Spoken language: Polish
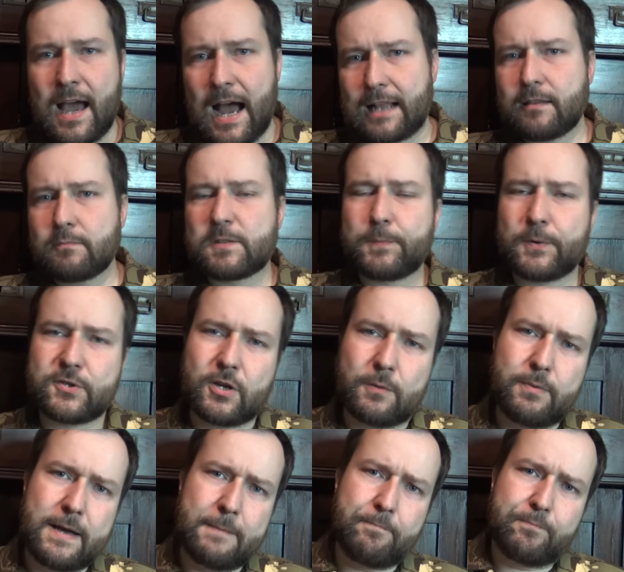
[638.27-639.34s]
A tym
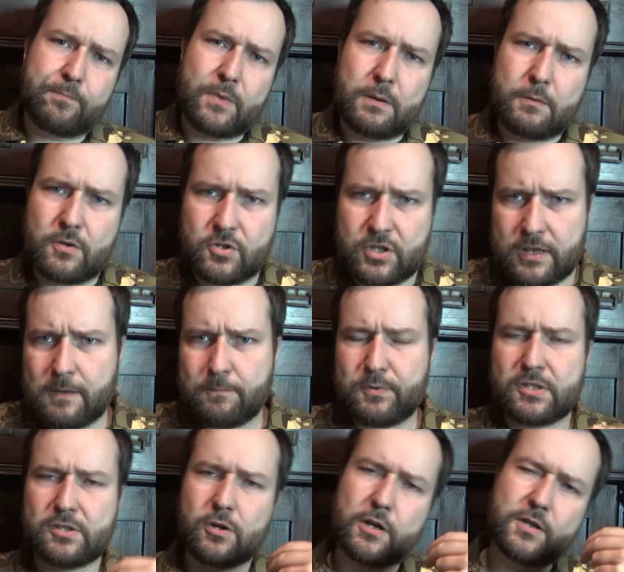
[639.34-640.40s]
sposobem, że ten
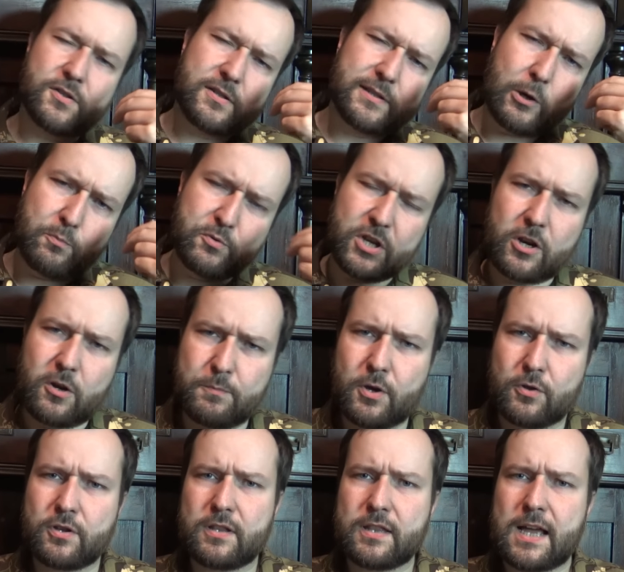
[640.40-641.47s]
pistolet został
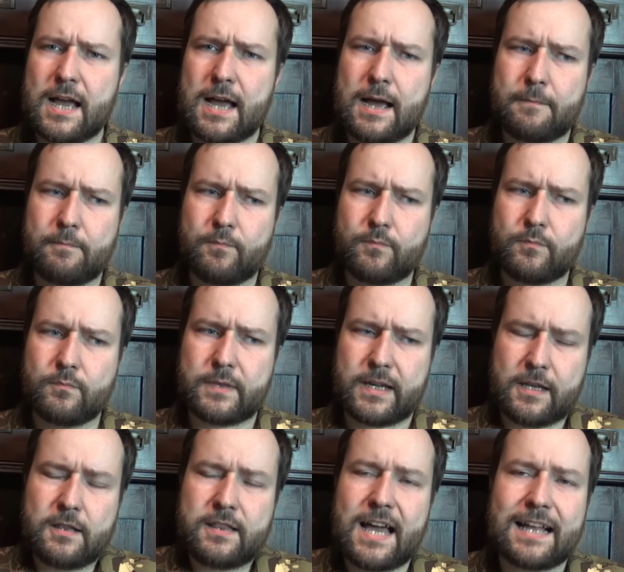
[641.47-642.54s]
przerobiony na
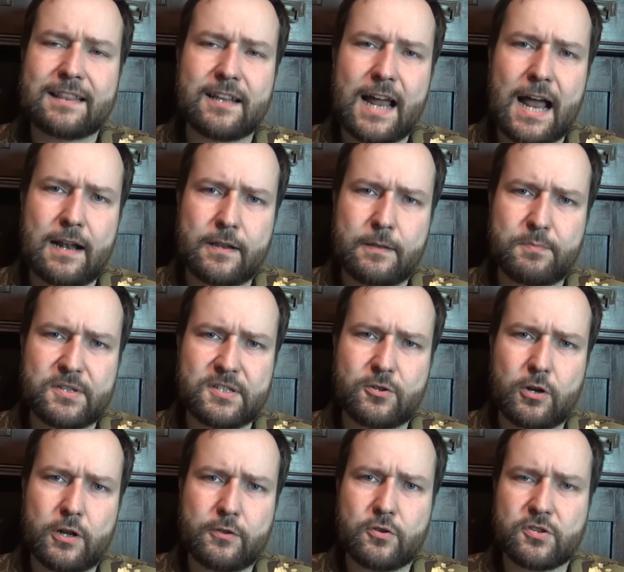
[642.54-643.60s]
taki teatralny
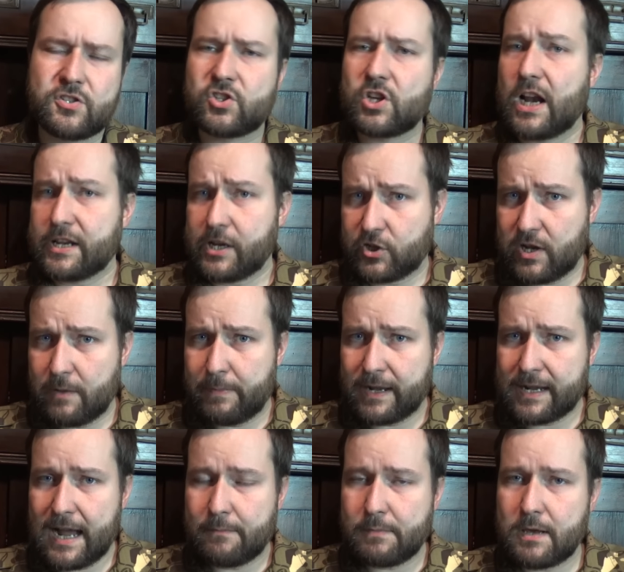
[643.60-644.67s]
pistolet do strzelania
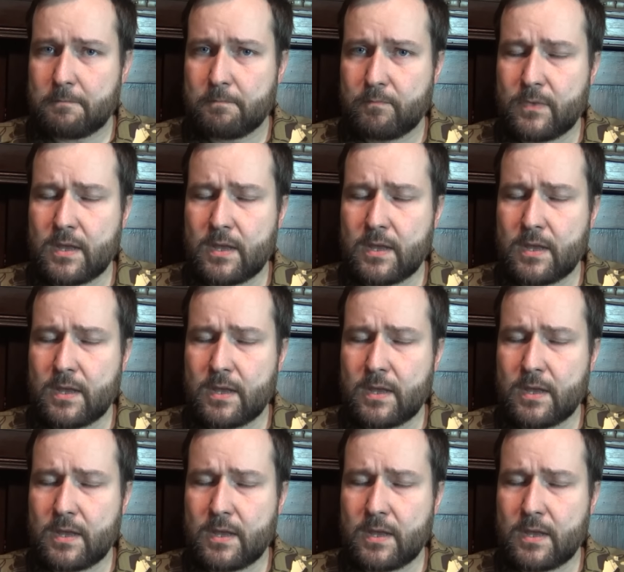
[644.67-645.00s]
ślepakami,